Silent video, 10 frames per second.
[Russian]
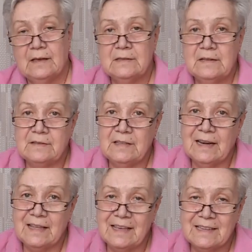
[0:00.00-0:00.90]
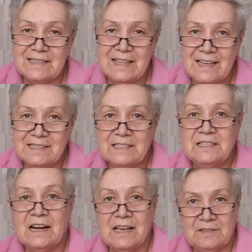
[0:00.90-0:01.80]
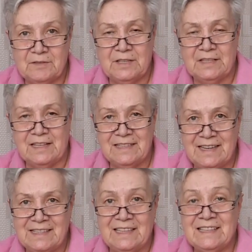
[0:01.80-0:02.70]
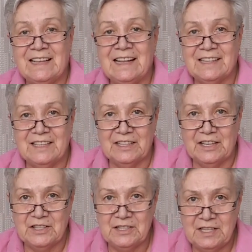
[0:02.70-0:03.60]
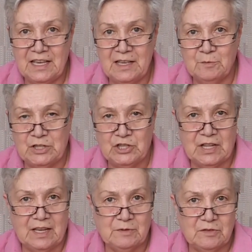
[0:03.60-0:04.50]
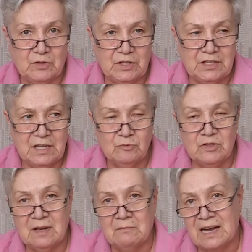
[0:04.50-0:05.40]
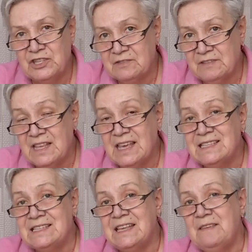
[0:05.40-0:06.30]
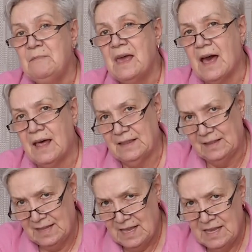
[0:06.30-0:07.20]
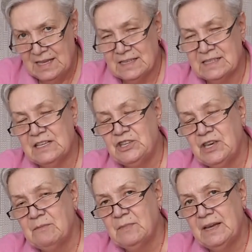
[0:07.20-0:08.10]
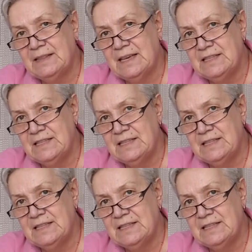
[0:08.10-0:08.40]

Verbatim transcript: Здравствуйте, дорогие красноярцы! Здравствуйте, телезрители телеканала «Енисей». Мы начинаем сегодня тему замачивания семян. Зачем мы это